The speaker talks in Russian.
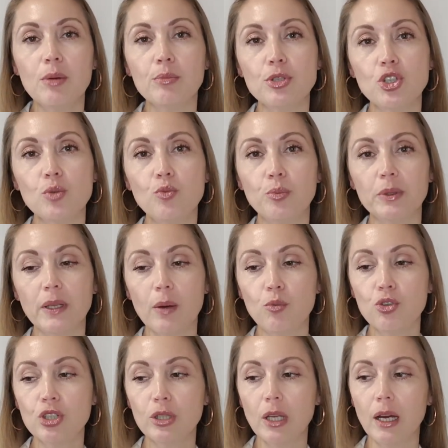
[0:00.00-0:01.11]
Почему?
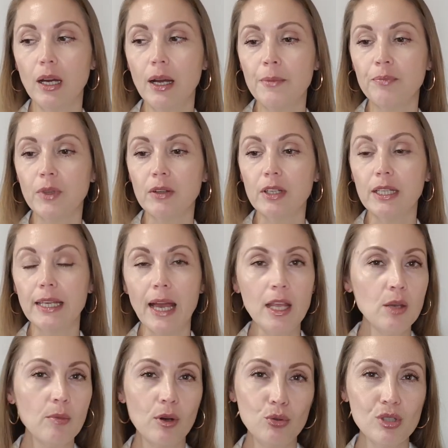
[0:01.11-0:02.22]
Потому что Говорит, я
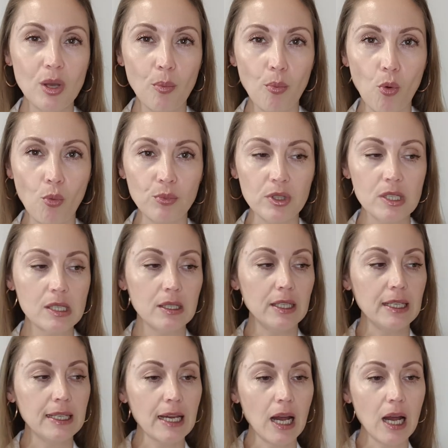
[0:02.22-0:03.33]
не могу запомнить,
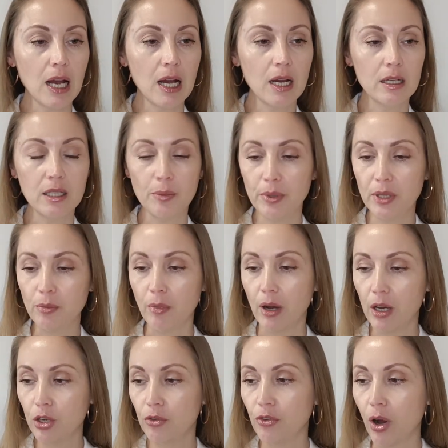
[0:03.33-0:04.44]
я не
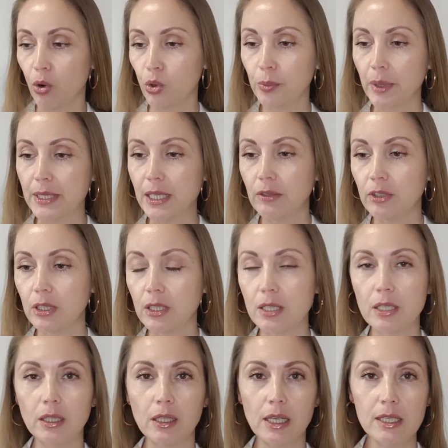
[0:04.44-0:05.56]
понимаю, в какую
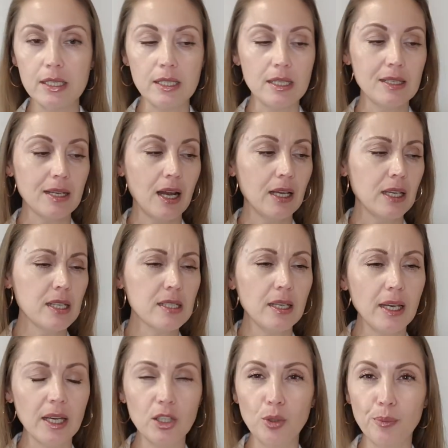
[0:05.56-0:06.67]
последовательности наносить. А если
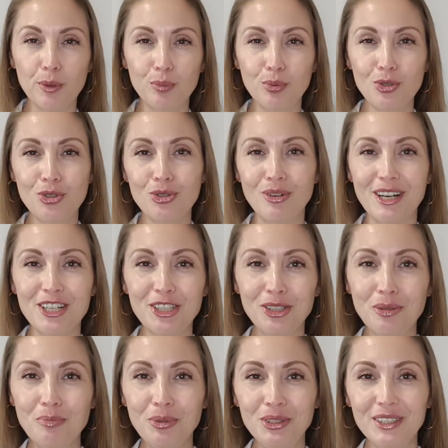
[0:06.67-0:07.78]
я это пропущу? А
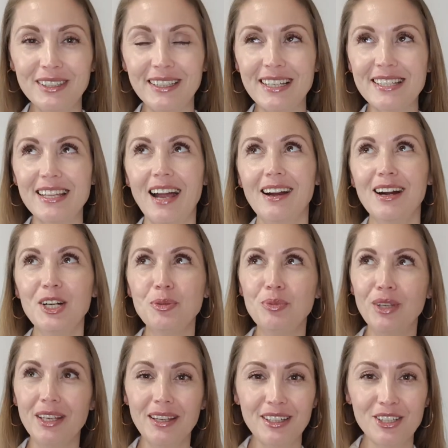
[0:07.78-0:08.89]
что будет, если? А как
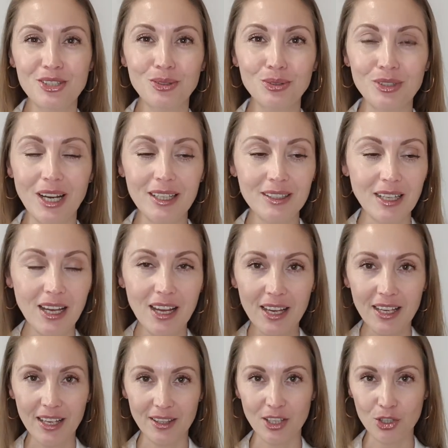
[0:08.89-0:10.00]
мне ехать куда-то?
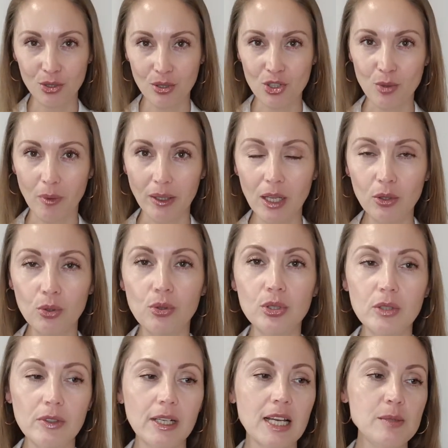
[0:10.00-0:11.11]
Говорит, я что, чемодан
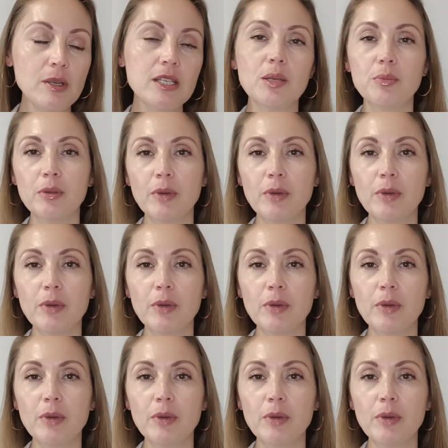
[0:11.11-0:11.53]
уходовой косметики?